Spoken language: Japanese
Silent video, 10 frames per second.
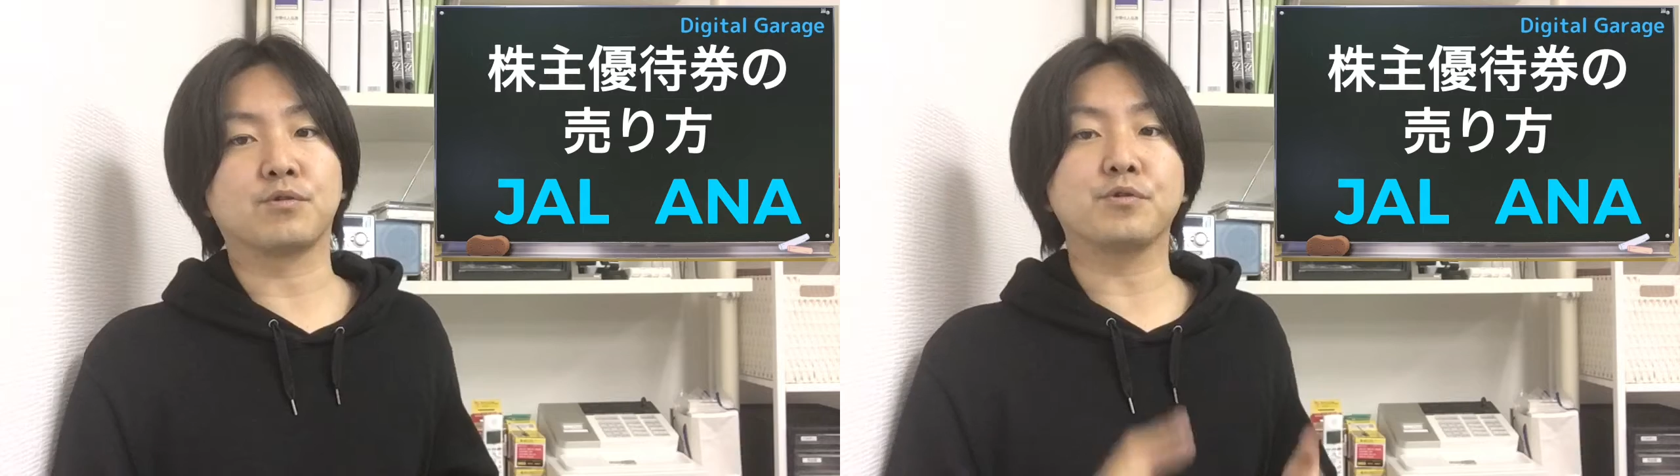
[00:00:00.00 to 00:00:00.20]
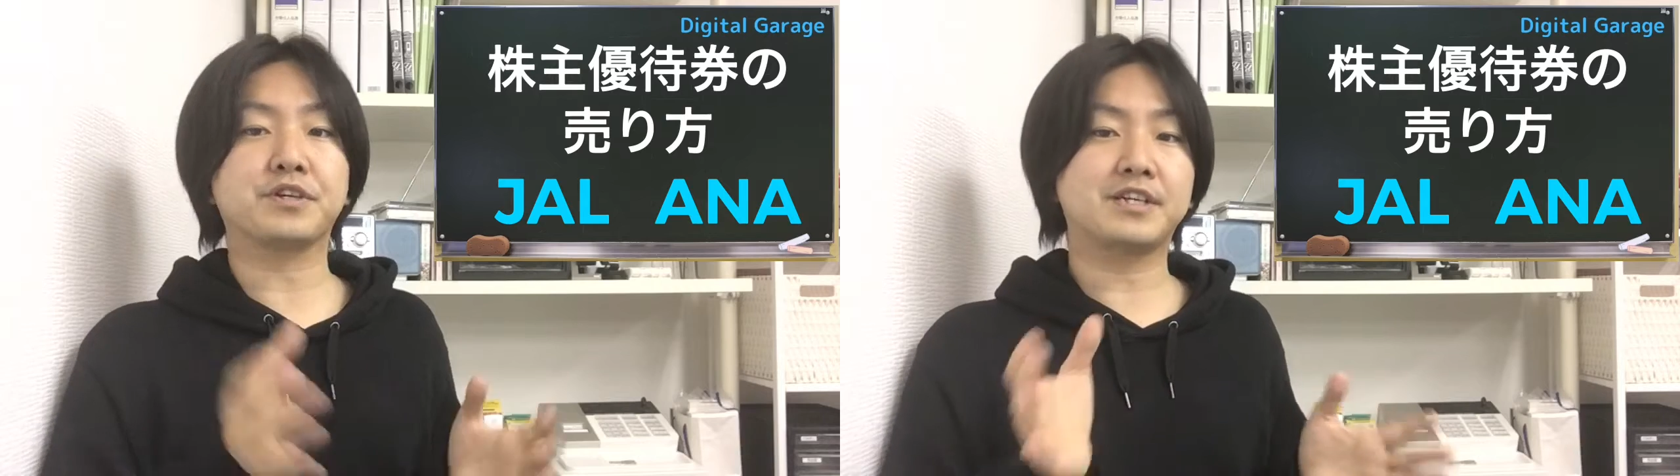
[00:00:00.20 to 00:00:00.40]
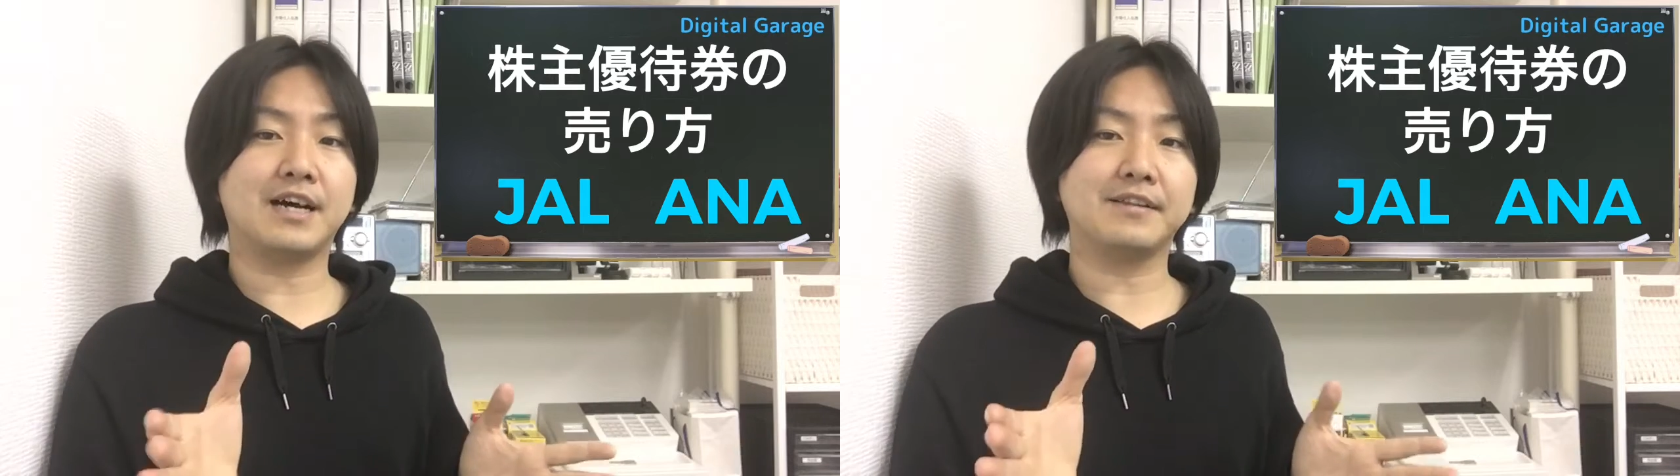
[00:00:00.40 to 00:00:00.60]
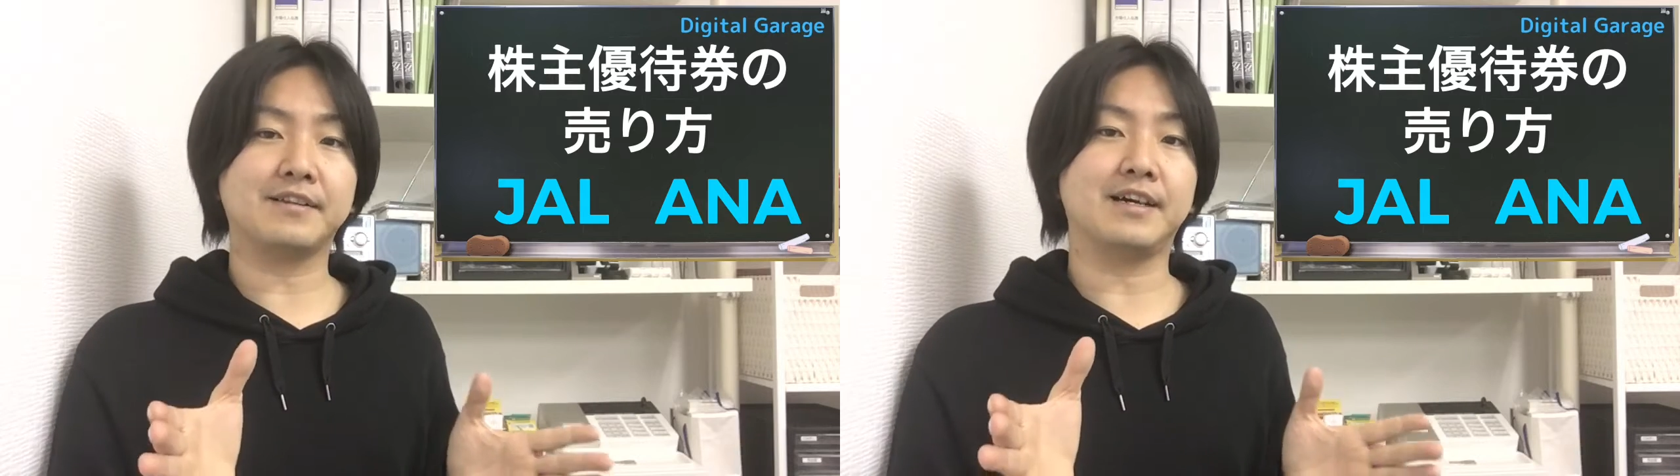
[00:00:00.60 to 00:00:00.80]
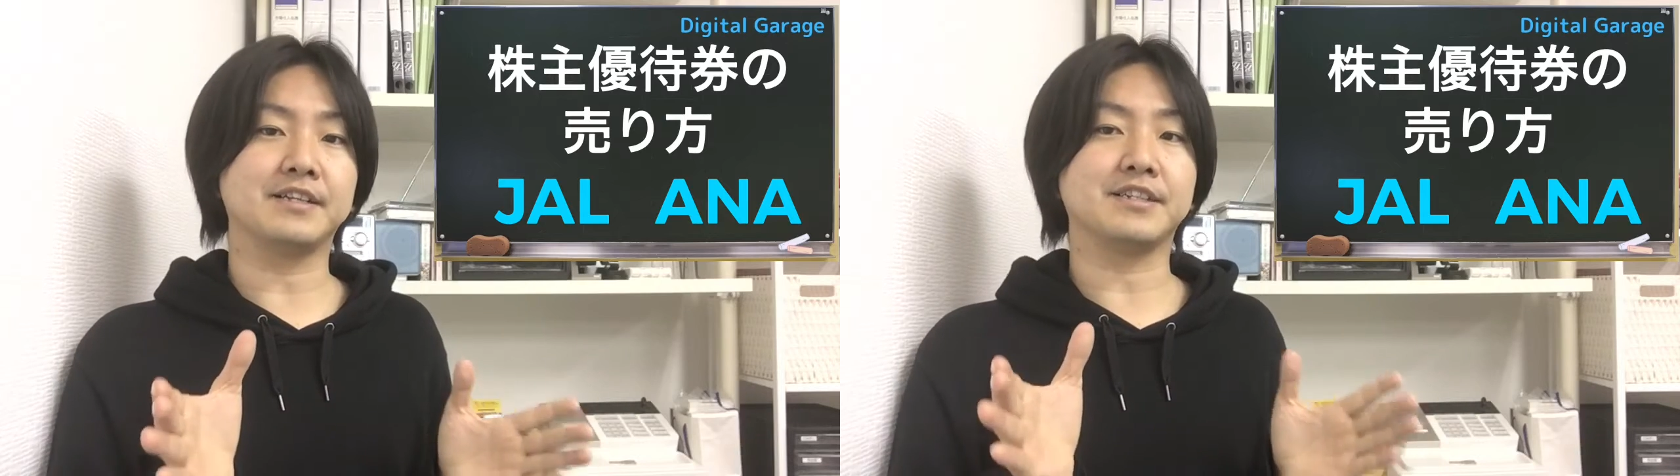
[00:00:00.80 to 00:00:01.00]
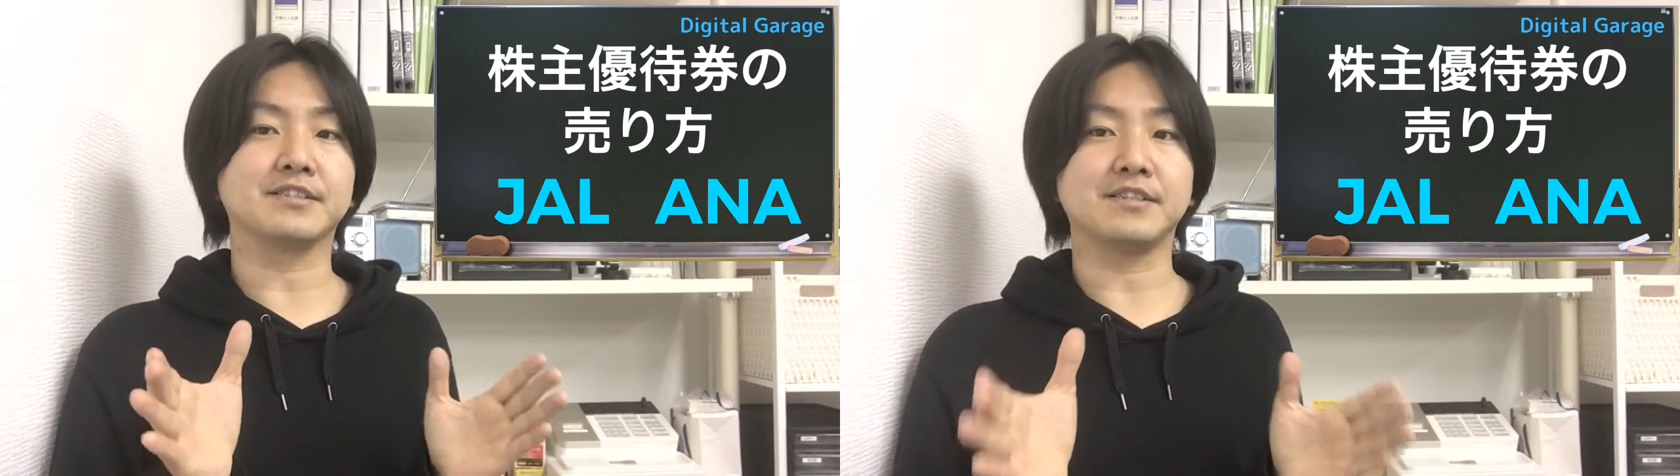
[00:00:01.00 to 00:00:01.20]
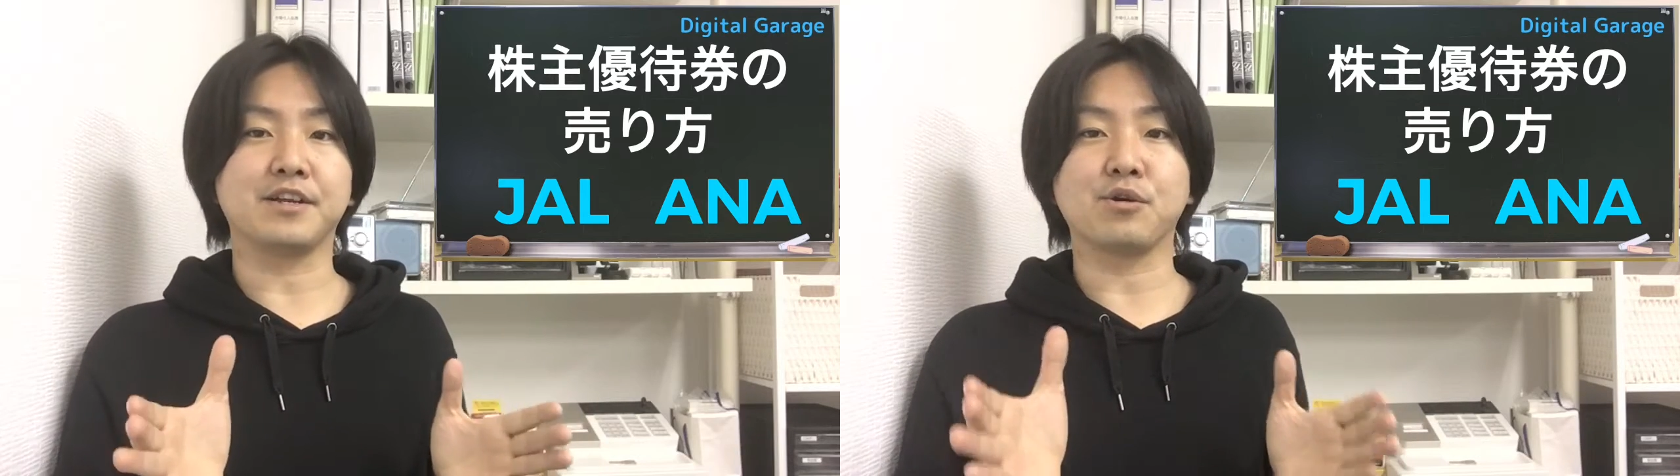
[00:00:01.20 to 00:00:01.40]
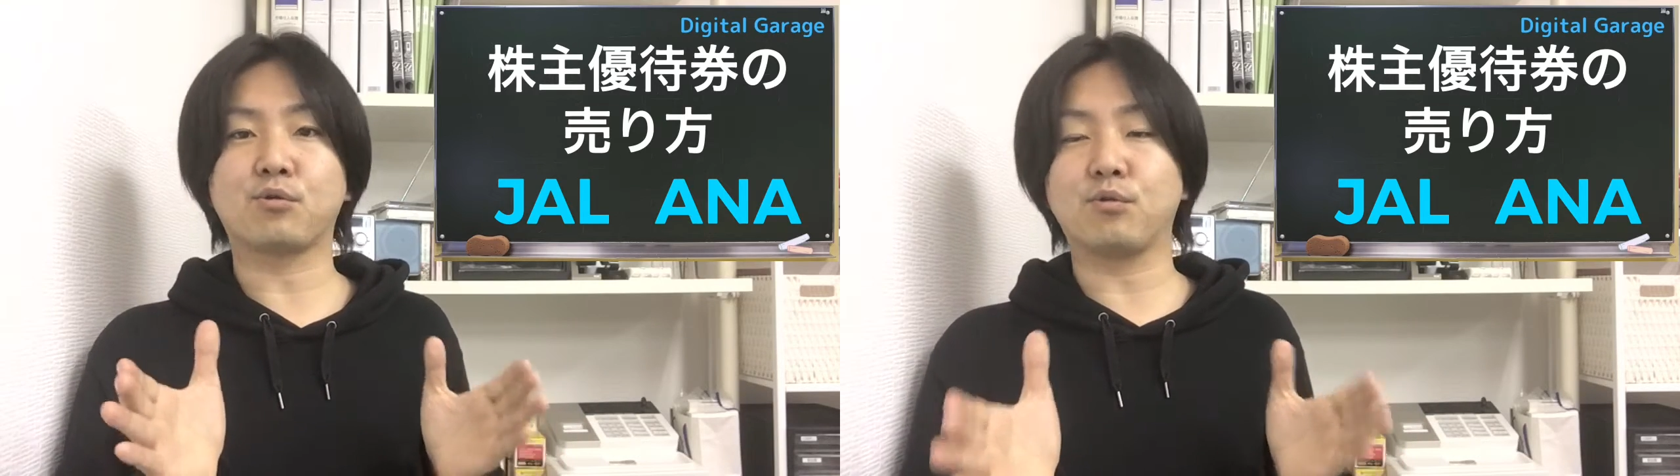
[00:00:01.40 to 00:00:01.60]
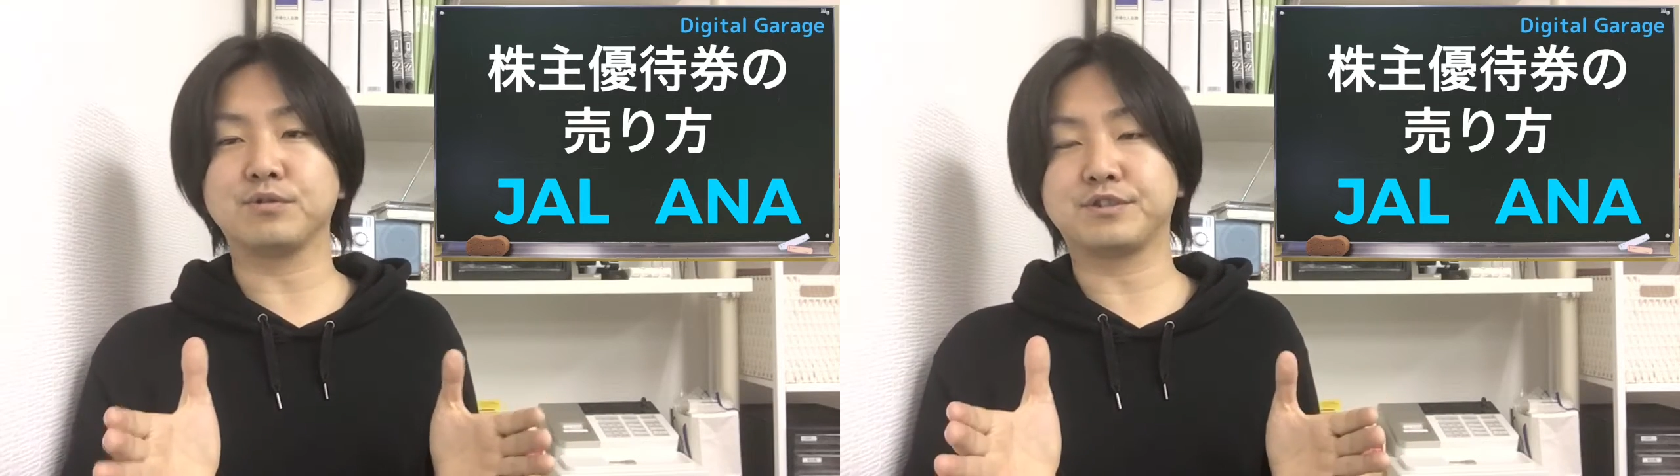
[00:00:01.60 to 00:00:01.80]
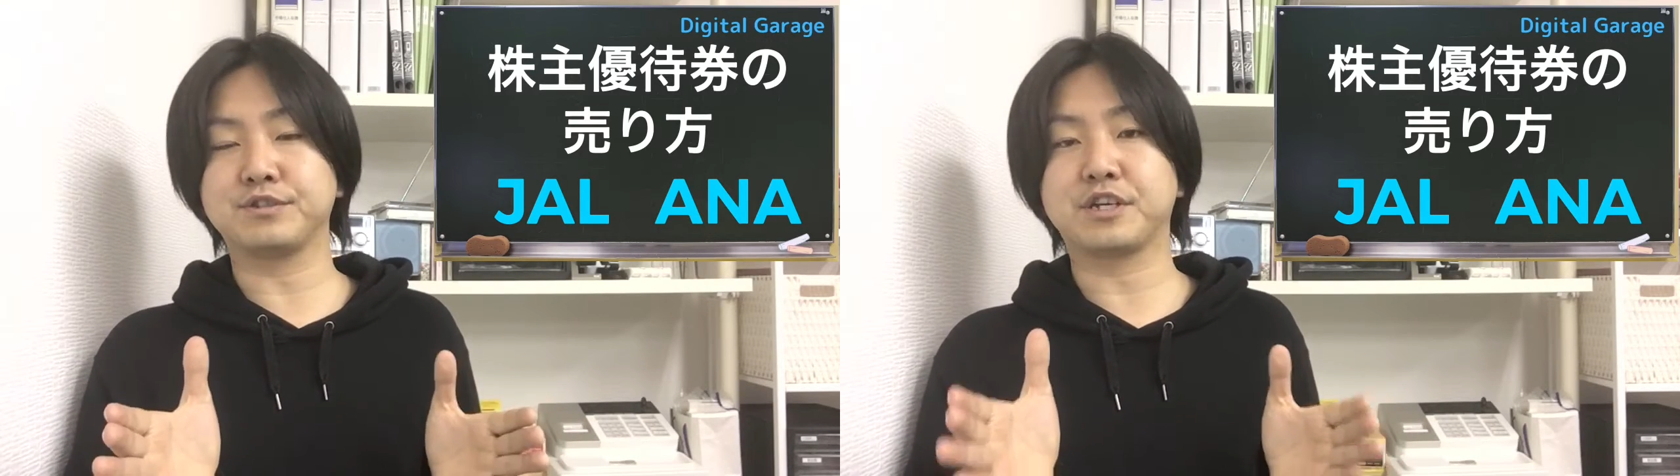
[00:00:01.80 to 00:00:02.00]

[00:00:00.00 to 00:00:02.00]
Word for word: この期間内にですね旅行する